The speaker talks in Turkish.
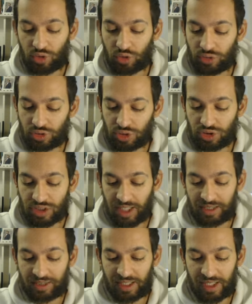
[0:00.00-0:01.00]
Koruyucu
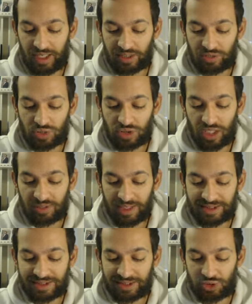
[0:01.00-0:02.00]
özelliğini gayet güzel
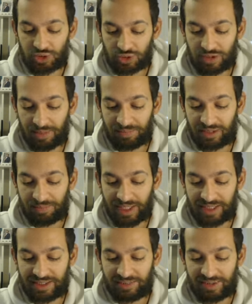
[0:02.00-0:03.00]
bastık. Şuradan bir
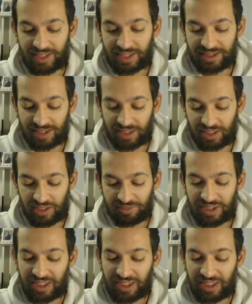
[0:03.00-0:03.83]
belediye binasını alalım.